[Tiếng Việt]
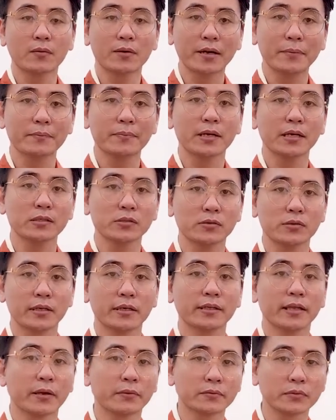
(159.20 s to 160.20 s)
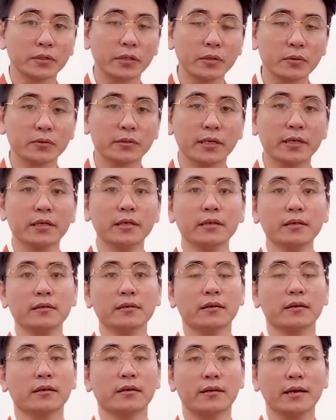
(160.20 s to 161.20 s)
cấp luxury theo tiêu chí
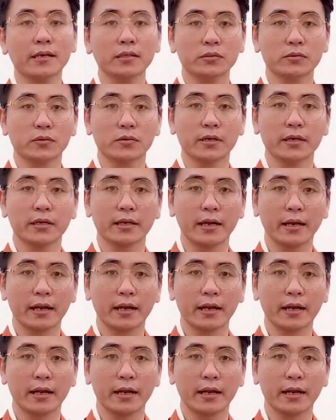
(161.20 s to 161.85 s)
Luxury Kỳ